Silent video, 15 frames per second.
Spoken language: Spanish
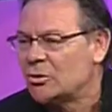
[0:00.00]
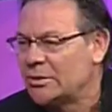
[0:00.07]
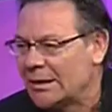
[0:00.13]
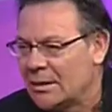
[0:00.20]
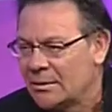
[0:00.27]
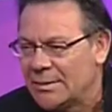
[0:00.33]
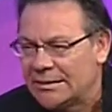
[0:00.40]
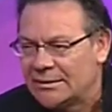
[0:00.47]

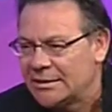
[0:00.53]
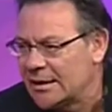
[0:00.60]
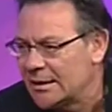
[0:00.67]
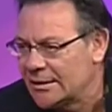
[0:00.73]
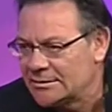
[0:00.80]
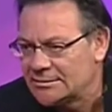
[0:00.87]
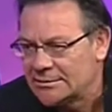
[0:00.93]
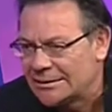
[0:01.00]
cuestiones
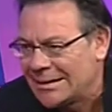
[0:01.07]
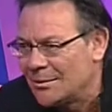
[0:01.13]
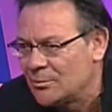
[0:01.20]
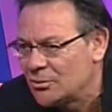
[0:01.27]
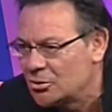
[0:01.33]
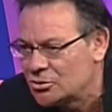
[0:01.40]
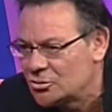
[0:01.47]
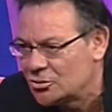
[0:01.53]
climáticas,
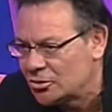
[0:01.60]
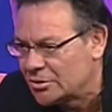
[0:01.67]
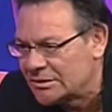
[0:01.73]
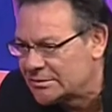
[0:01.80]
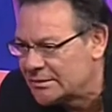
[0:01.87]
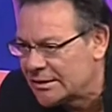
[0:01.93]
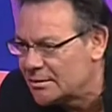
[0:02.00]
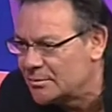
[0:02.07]
cambios,
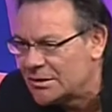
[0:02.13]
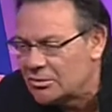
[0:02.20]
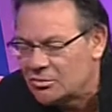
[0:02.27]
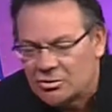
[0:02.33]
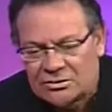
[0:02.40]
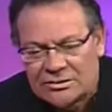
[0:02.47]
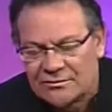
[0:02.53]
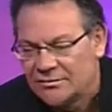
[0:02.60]
choques
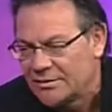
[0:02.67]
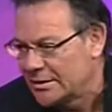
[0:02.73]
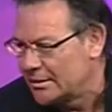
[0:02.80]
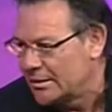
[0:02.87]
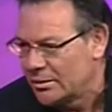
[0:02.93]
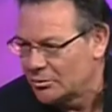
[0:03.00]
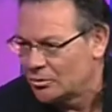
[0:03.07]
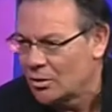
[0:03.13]
térmicos, en
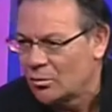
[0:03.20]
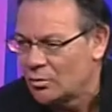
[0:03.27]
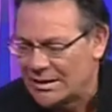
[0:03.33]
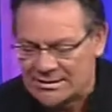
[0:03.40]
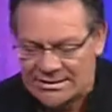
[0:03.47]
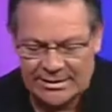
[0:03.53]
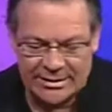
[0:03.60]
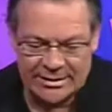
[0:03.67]
fin, toda
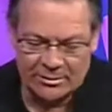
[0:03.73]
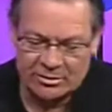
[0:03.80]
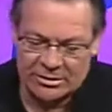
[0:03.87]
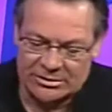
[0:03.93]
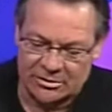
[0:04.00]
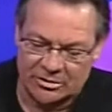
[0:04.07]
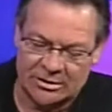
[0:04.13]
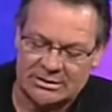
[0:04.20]
una serie de
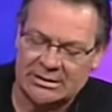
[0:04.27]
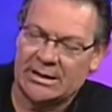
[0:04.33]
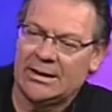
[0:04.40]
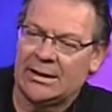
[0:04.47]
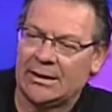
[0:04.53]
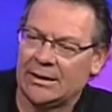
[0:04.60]
cuestiones.